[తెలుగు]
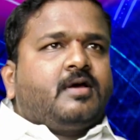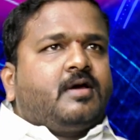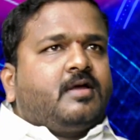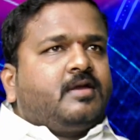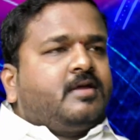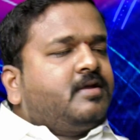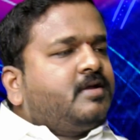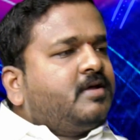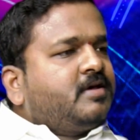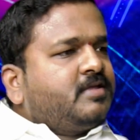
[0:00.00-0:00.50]

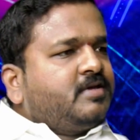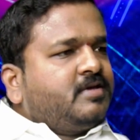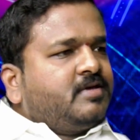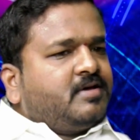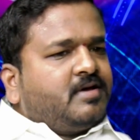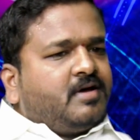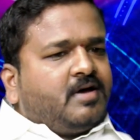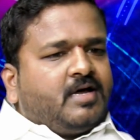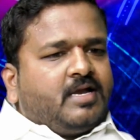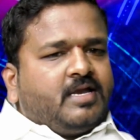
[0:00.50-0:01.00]
అన్న నాది
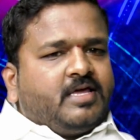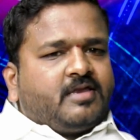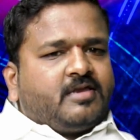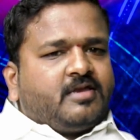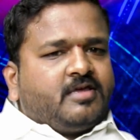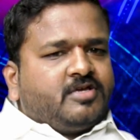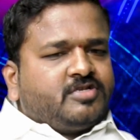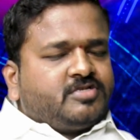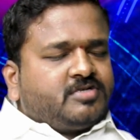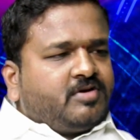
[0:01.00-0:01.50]
ఆలేరు
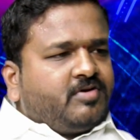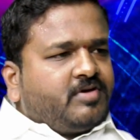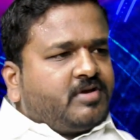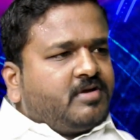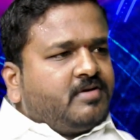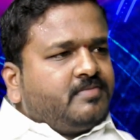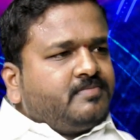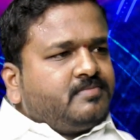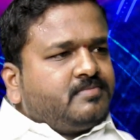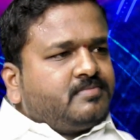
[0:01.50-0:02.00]

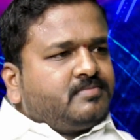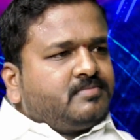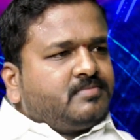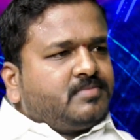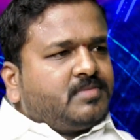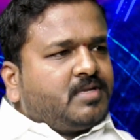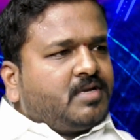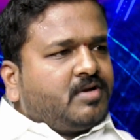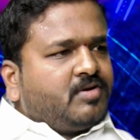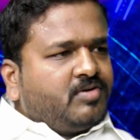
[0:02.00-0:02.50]
నియోజకవర్గం
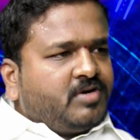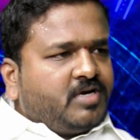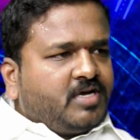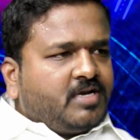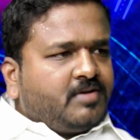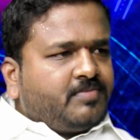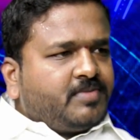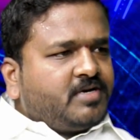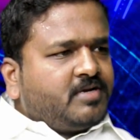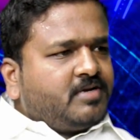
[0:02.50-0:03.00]

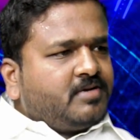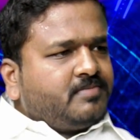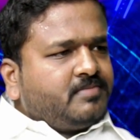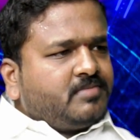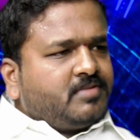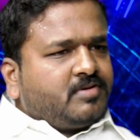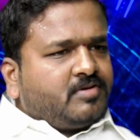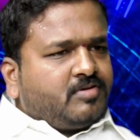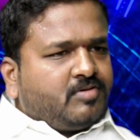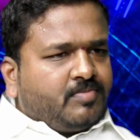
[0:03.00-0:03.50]
గుండాల మండలం
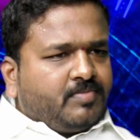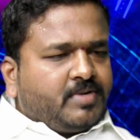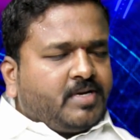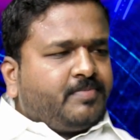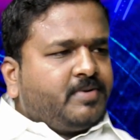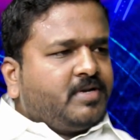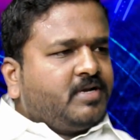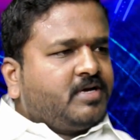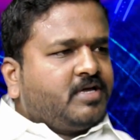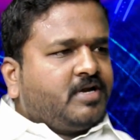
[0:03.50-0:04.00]

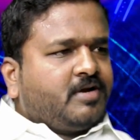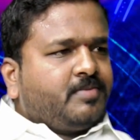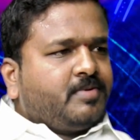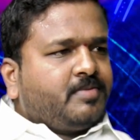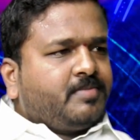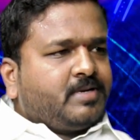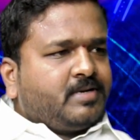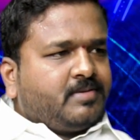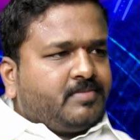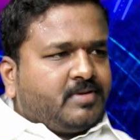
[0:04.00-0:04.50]
కొమ్మాయిపల్లి
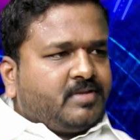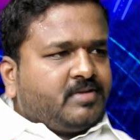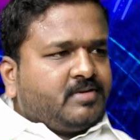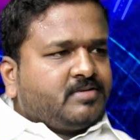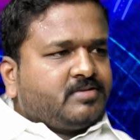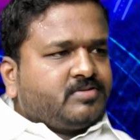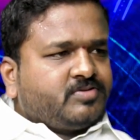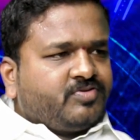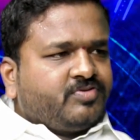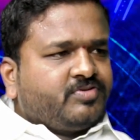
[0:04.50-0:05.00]
గ్రామం అన్న మాది
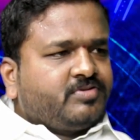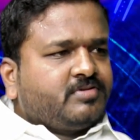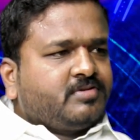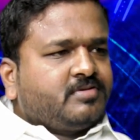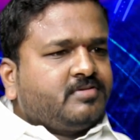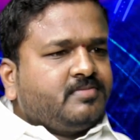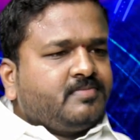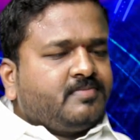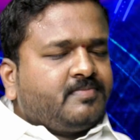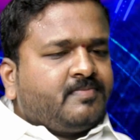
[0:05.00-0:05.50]

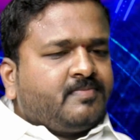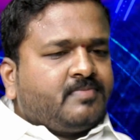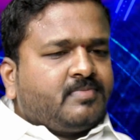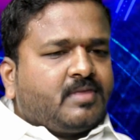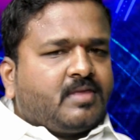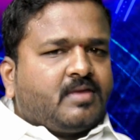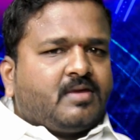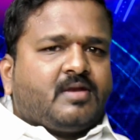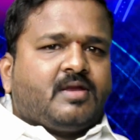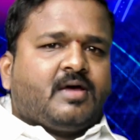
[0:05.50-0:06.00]
సొంతూరు
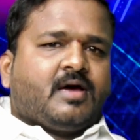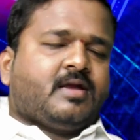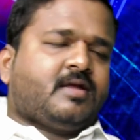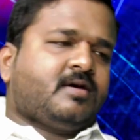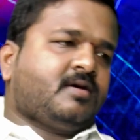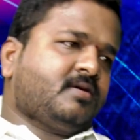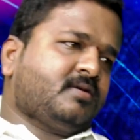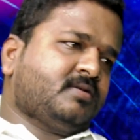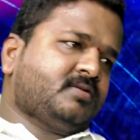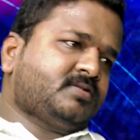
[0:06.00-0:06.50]
నాన్న
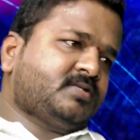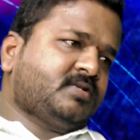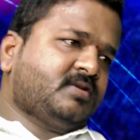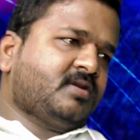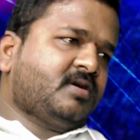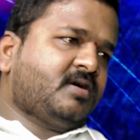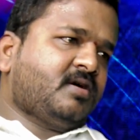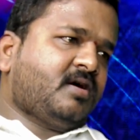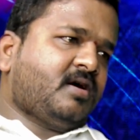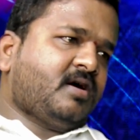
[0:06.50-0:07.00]

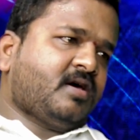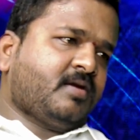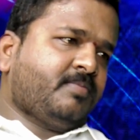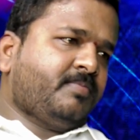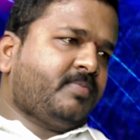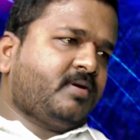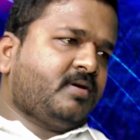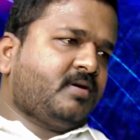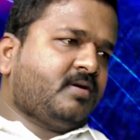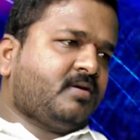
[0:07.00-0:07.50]
చిన్న
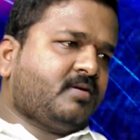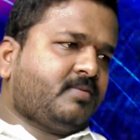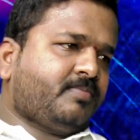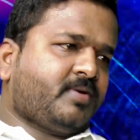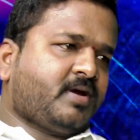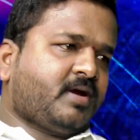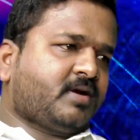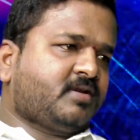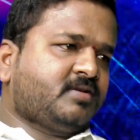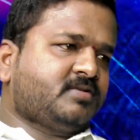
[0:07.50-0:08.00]
ఆర్ఎంపి
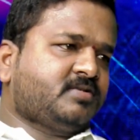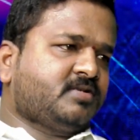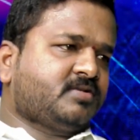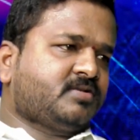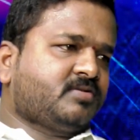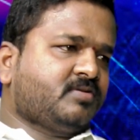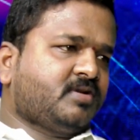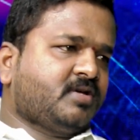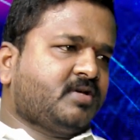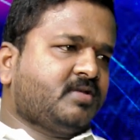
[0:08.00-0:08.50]
ప్రాక్టీస్
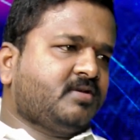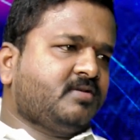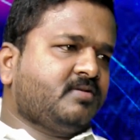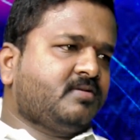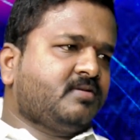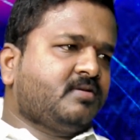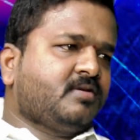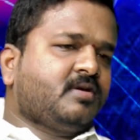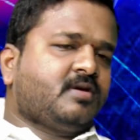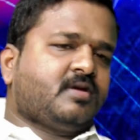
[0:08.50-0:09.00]
చేస్తుండేది
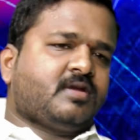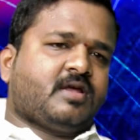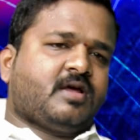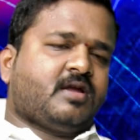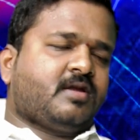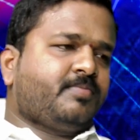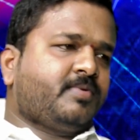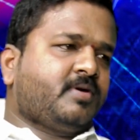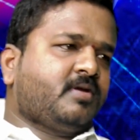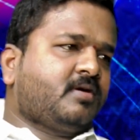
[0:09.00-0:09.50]

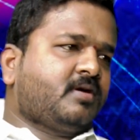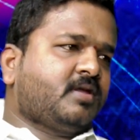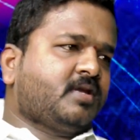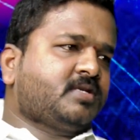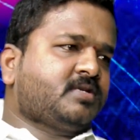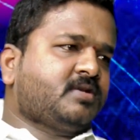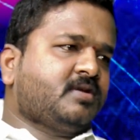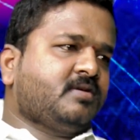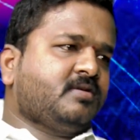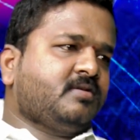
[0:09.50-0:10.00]
నాన్న పేరు
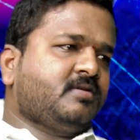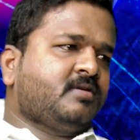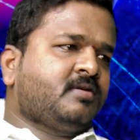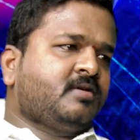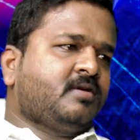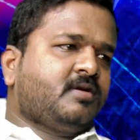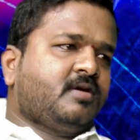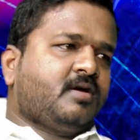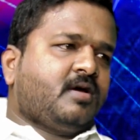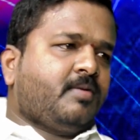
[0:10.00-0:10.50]
కృష్ణ
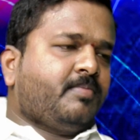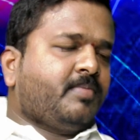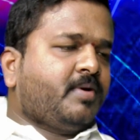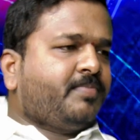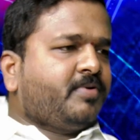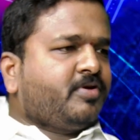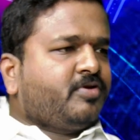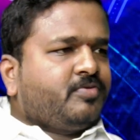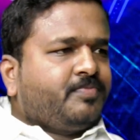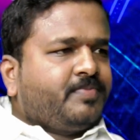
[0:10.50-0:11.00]
అమ్మ
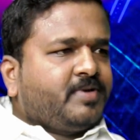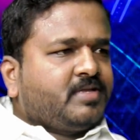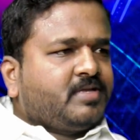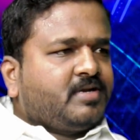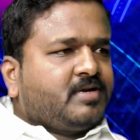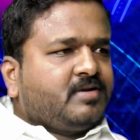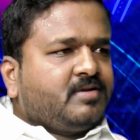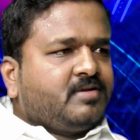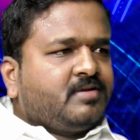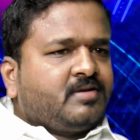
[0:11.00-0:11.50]
పేరు
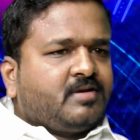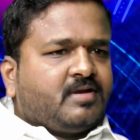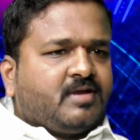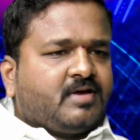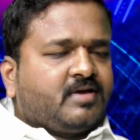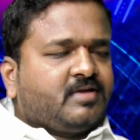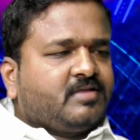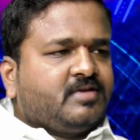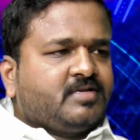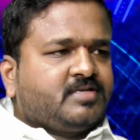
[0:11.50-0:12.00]
ఉపేంద్ర
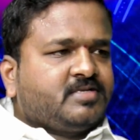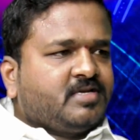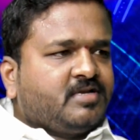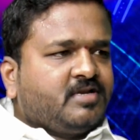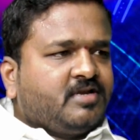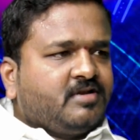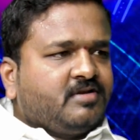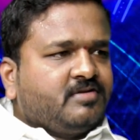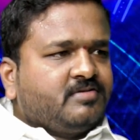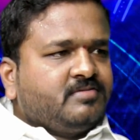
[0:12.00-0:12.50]
నాకు ఇద్దరు
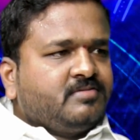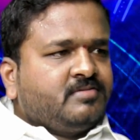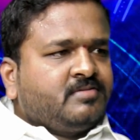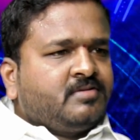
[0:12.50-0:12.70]
చెల్లెళ్ళు